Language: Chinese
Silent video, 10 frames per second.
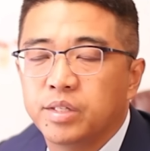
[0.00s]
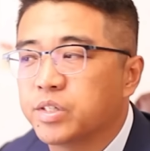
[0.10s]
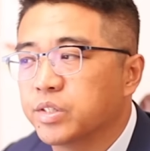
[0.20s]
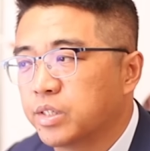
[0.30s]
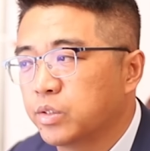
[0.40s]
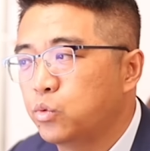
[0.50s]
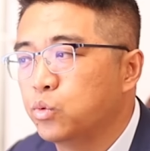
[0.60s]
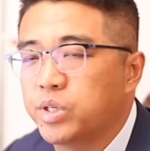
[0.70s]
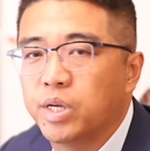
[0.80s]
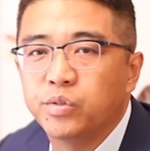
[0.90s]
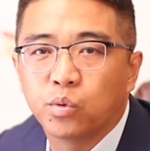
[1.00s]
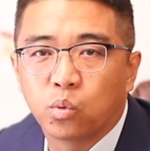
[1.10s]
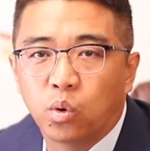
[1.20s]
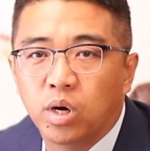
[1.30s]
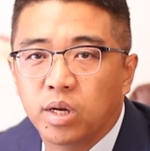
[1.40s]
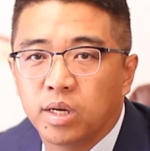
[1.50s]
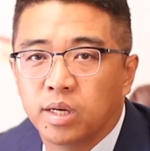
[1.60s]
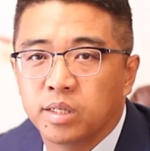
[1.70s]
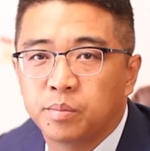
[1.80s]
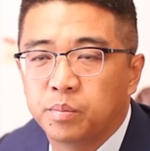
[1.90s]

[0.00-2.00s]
你只能曲线救国啊、呃，